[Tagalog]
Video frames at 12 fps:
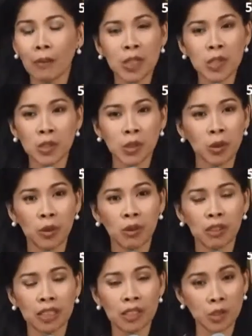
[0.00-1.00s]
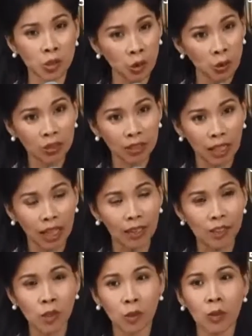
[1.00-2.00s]
may stroke na stroke
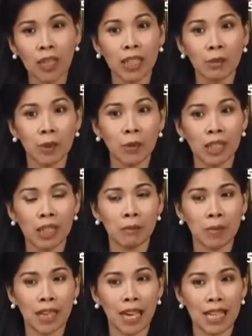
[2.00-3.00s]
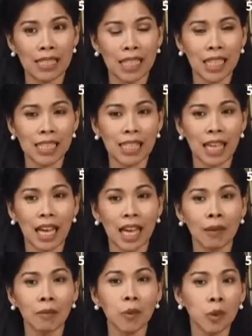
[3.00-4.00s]
na so wag kayong mawala ng pag-asa kasi
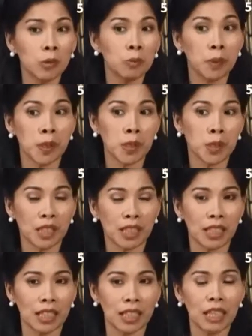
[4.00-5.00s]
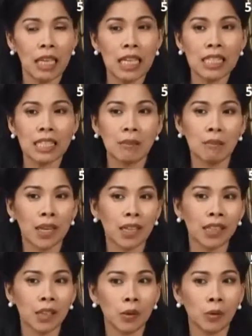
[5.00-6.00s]
I've known personally
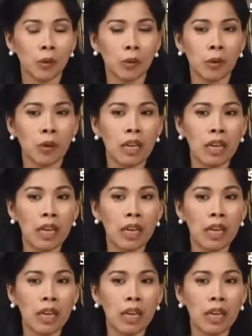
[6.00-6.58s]
somebody who